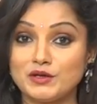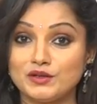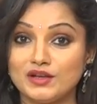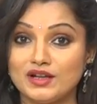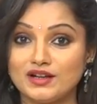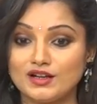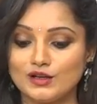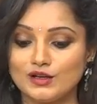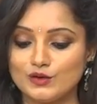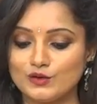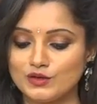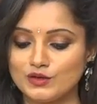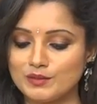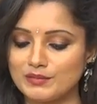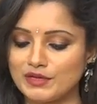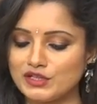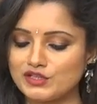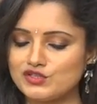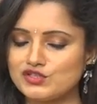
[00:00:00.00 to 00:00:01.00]
పట్టు లంగాల్లో కూడా
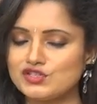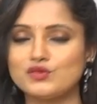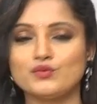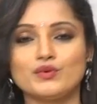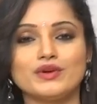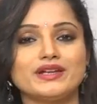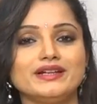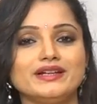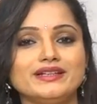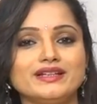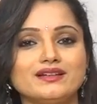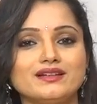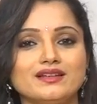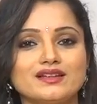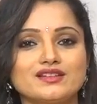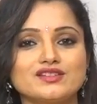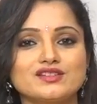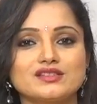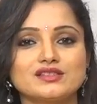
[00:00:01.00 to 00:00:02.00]
మంచి వెరైటీ
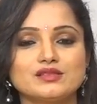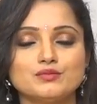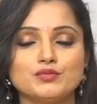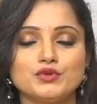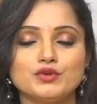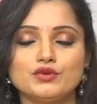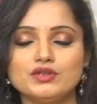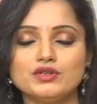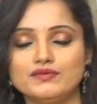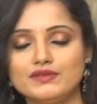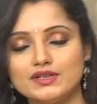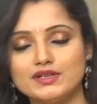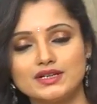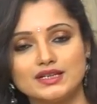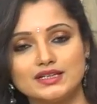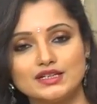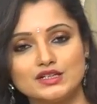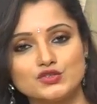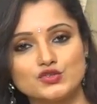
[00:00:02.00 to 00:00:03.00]
కలెక్షన్స్ బ్యూటిఫుల్
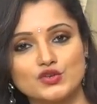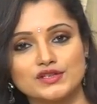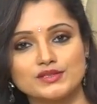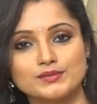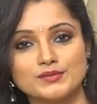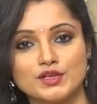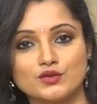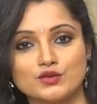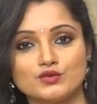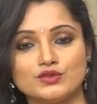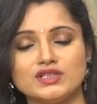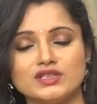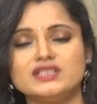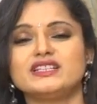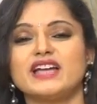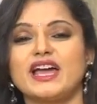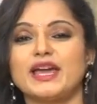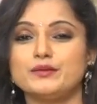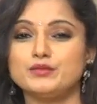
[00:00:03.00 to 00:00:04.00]
కలర్ చాయిస్ మనకు ఉందండి
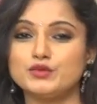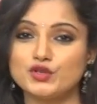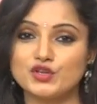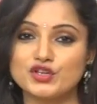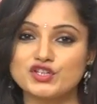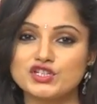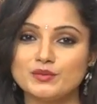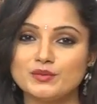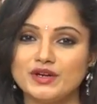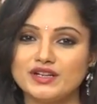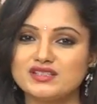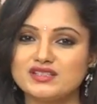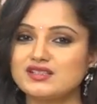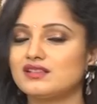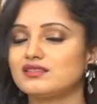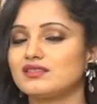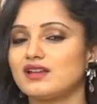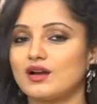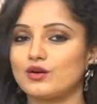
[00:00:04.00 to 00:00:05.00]
టైం డ్యూరేషన్ ని బట్టి
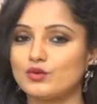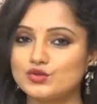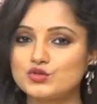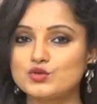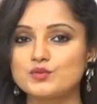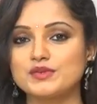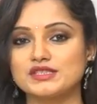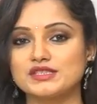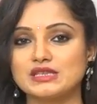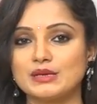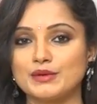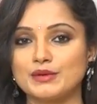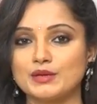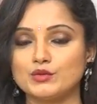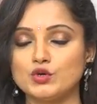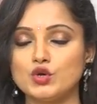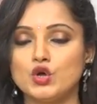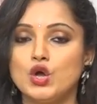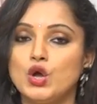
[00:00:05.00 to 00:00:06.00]
చాలా తక్కువ చూపిస్తున్నాం
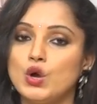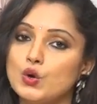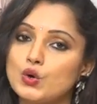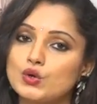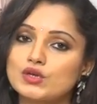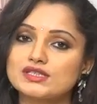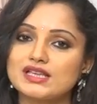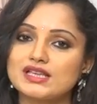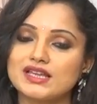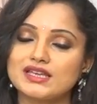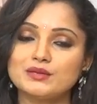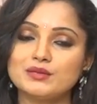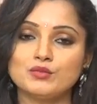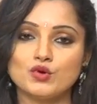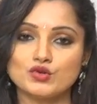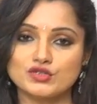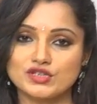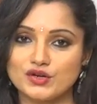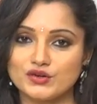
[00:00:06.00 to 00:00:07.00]
మనము ఒకసారి
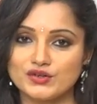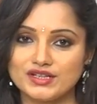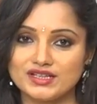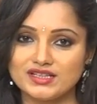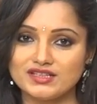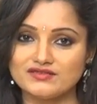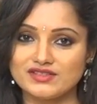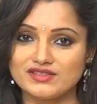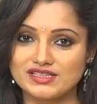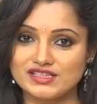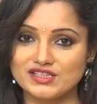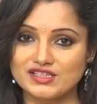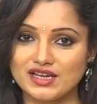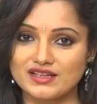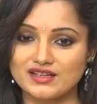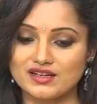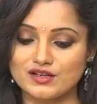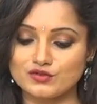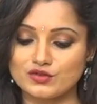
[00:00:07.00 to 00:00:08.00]
మోక్ష కుటీర్ని విజిట్
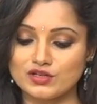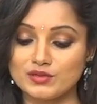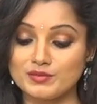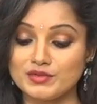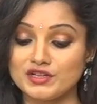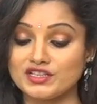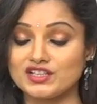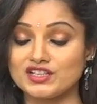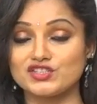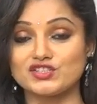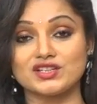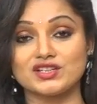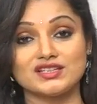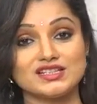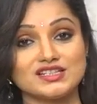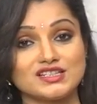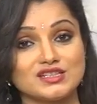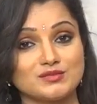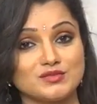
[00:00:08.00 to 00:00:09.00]
అయ్యారనుకోండి మీకు నచ్చిన
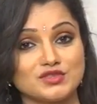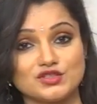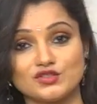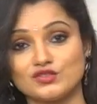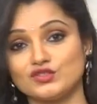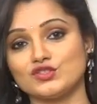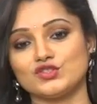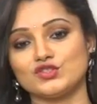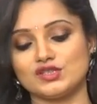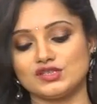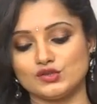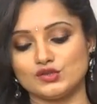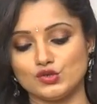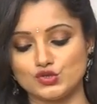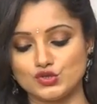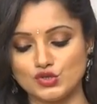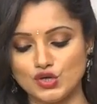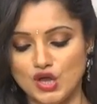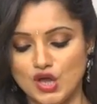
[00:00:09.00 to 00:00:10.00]
కలెక్షన్ మీ సొంతం
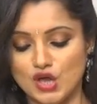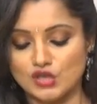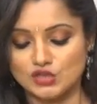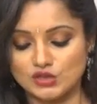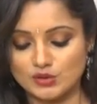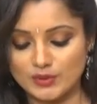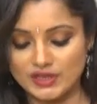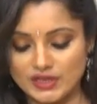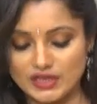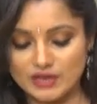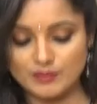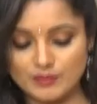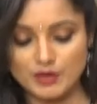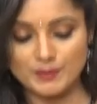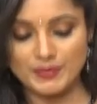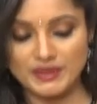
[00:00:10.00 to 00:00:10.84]
చేసుకోవచ్చు సో మరి మన